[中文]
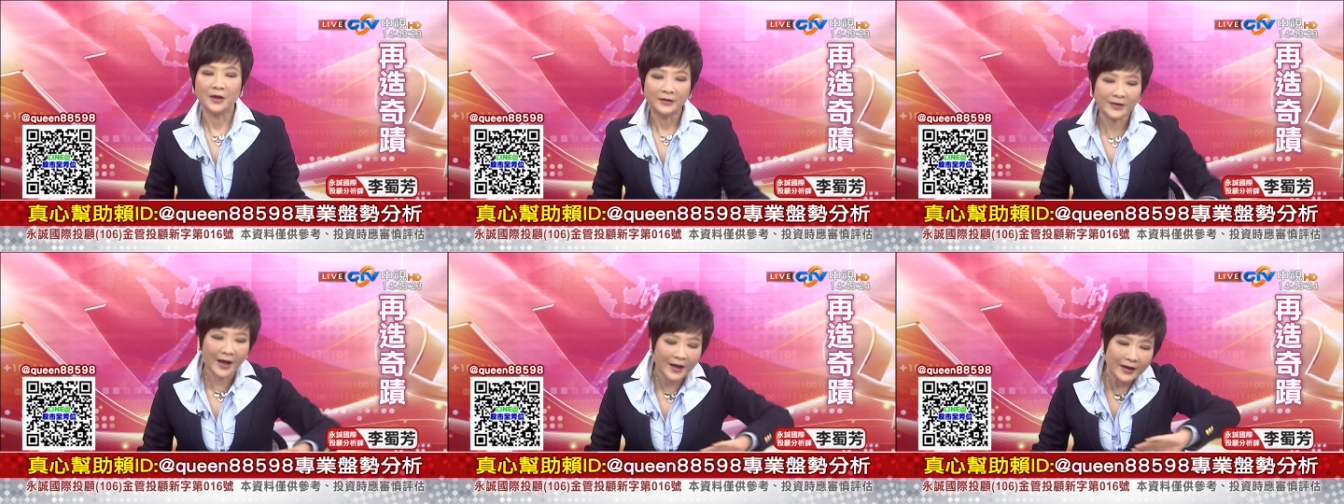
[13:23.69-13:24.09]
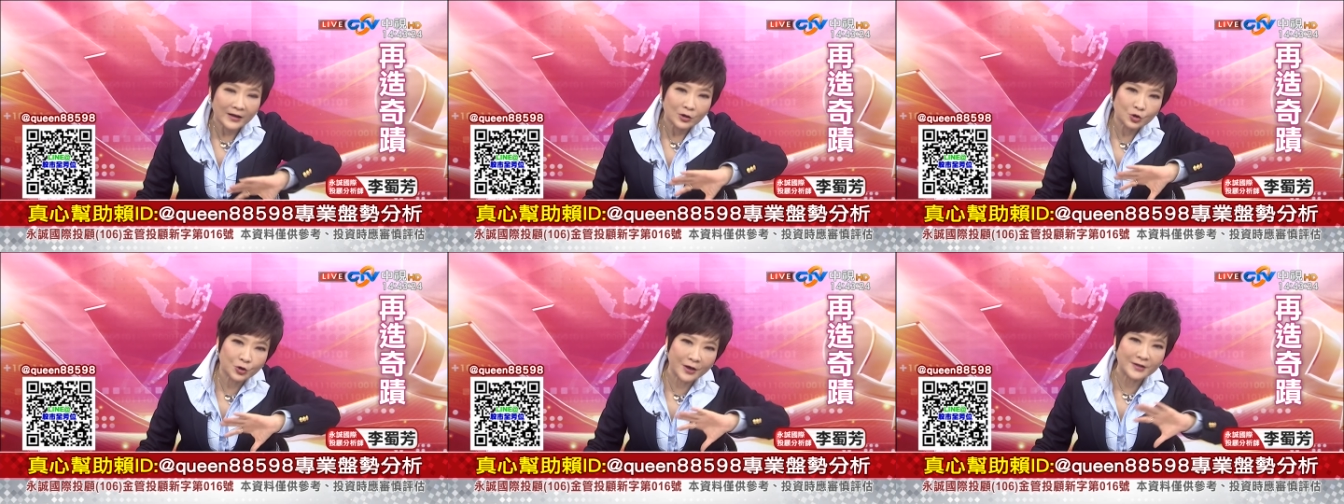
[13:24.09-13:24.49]
那
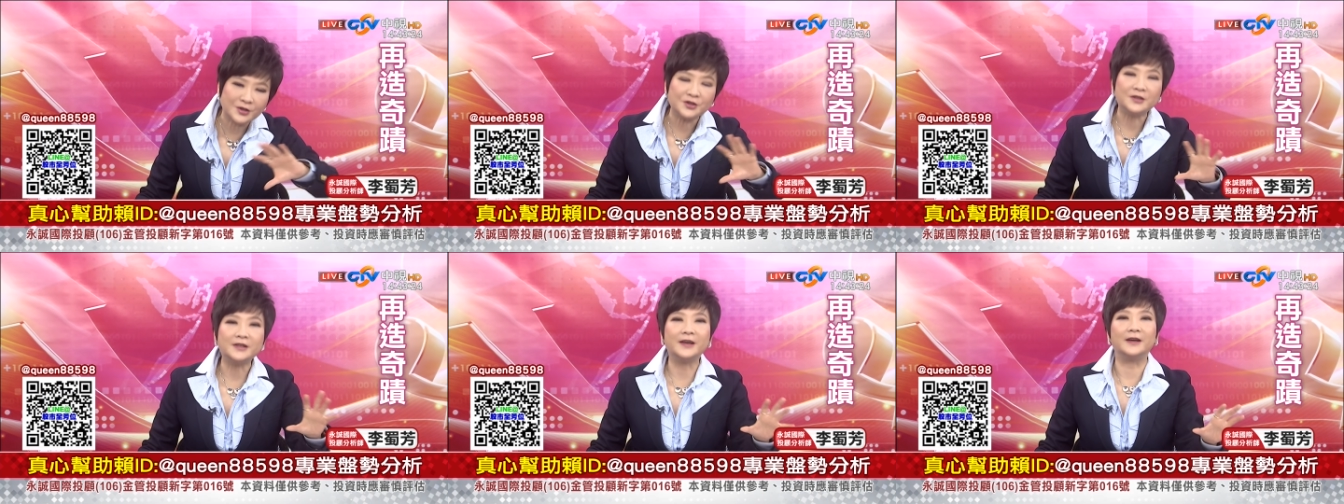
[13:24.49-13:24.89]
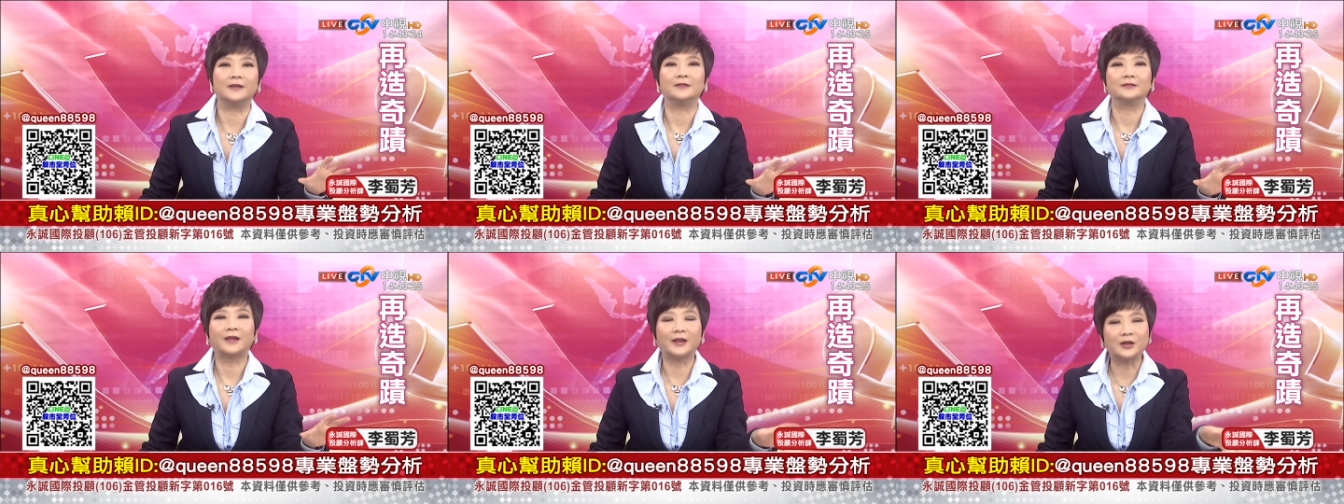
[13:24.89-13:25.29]
全世界
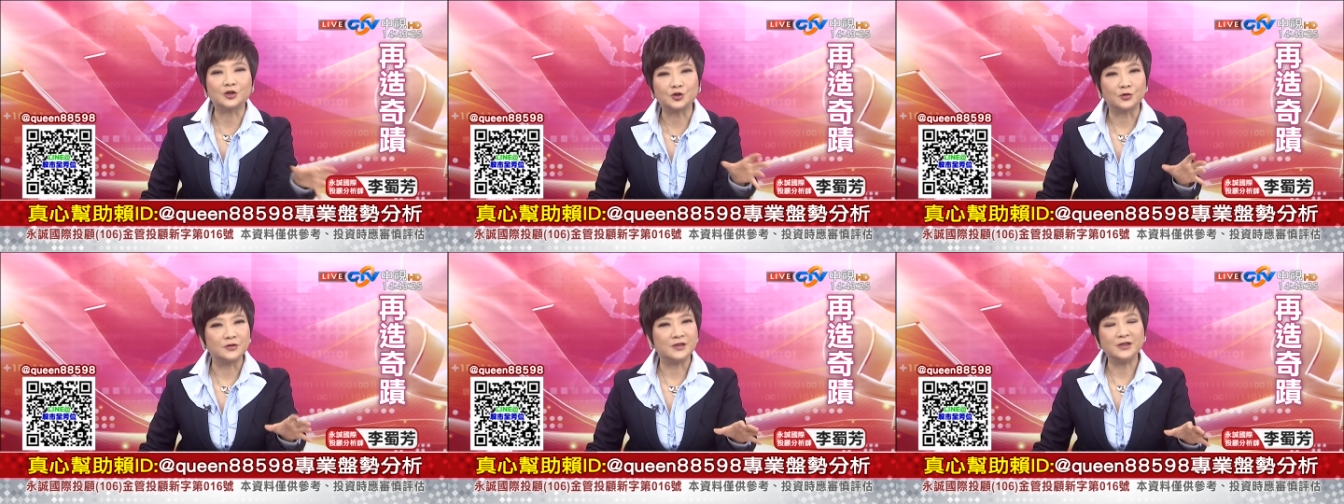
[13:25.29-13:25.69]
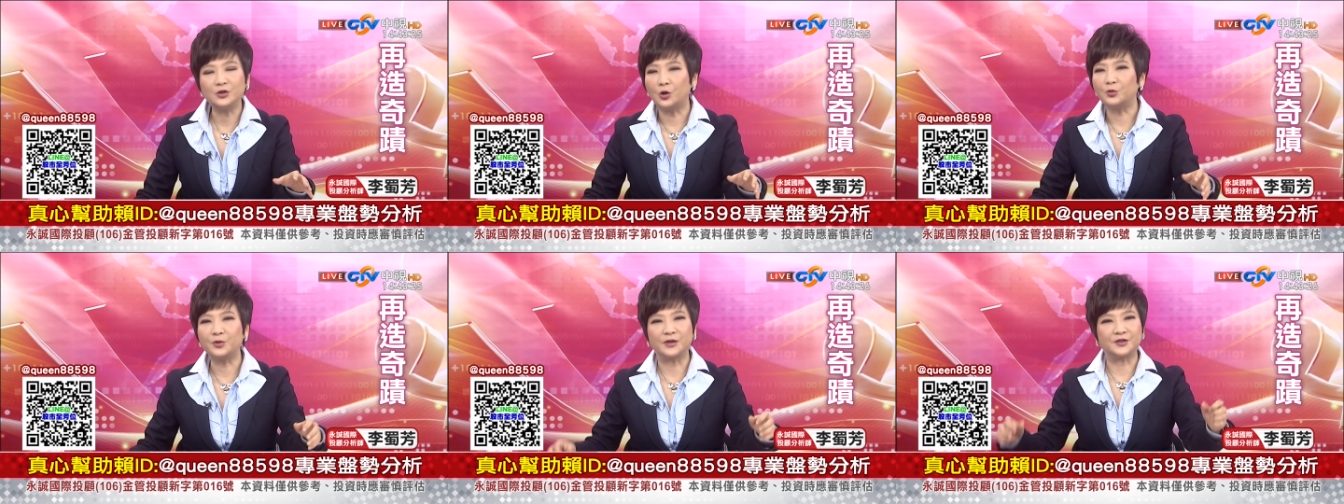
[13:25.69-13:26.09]
它的手机
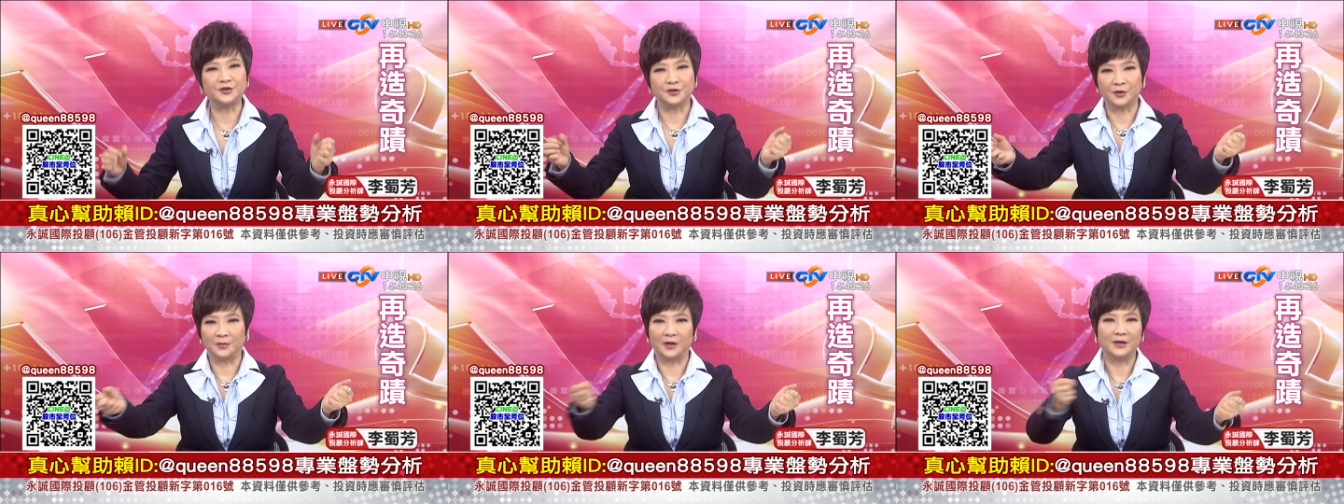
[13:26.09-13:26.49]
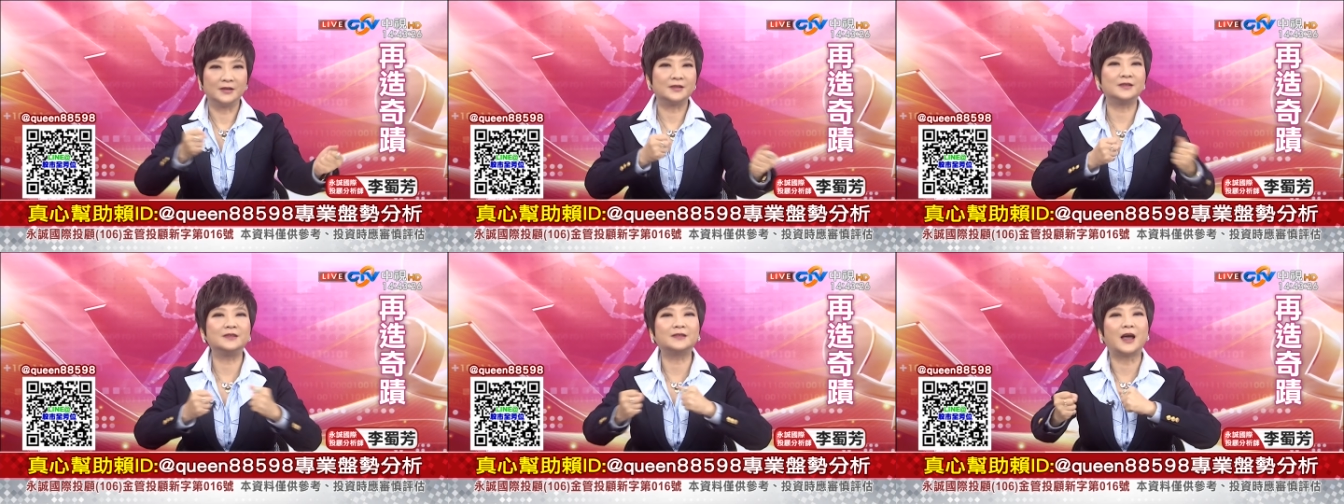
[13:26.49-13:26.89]
永远是什么？
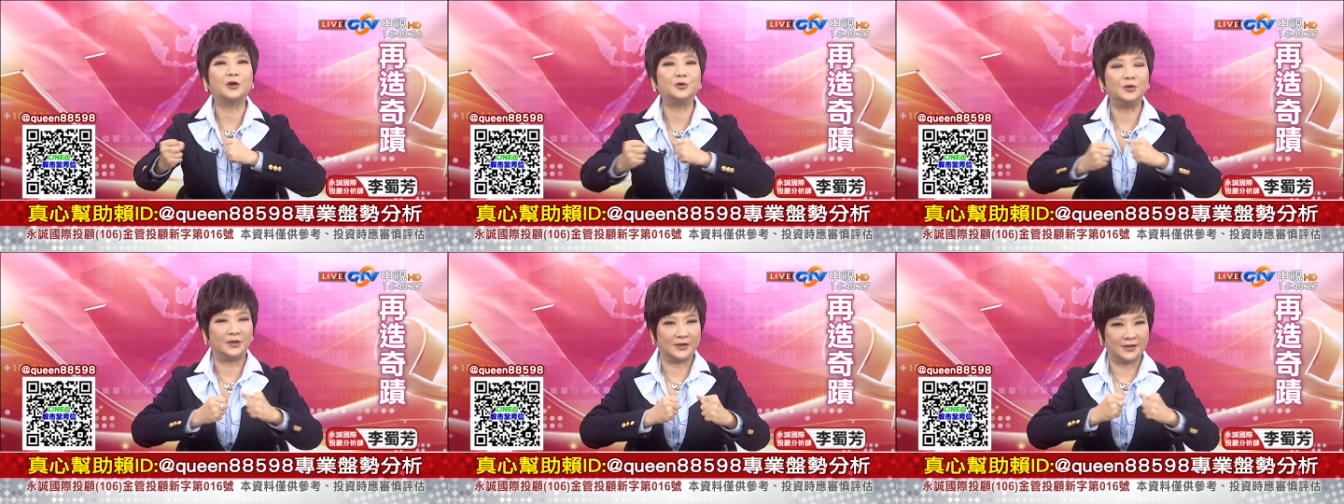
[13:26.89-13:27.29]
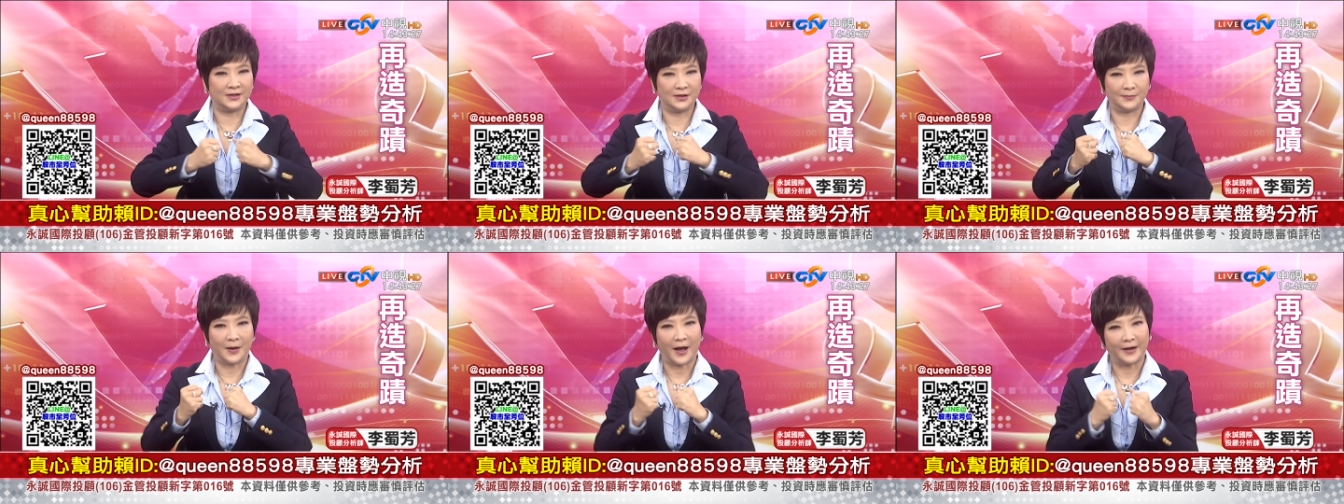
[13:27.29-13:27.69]
市占率的
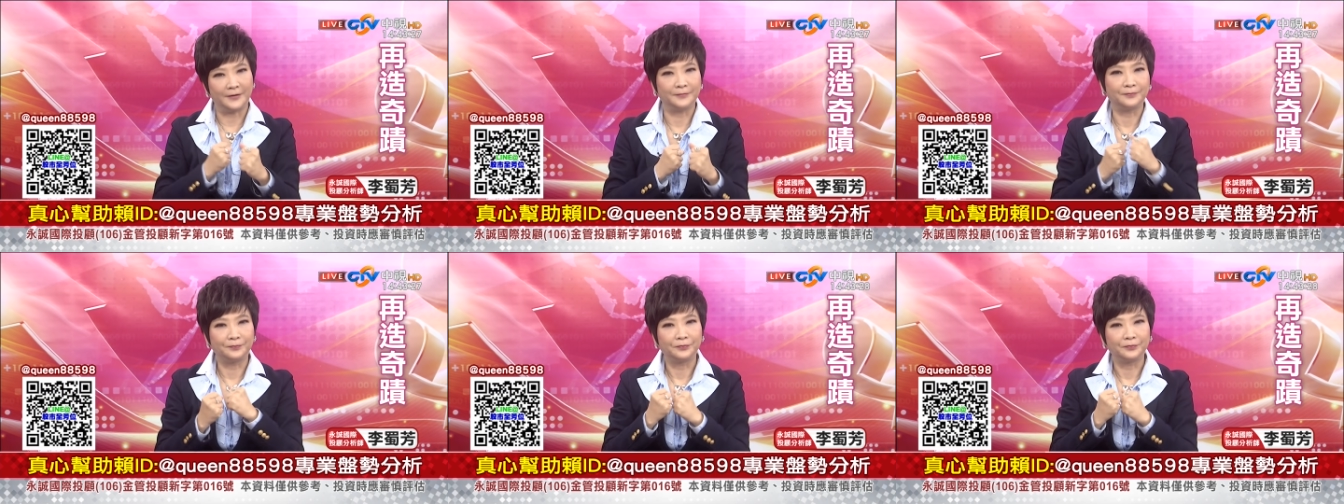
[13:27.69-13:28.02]
洗牌。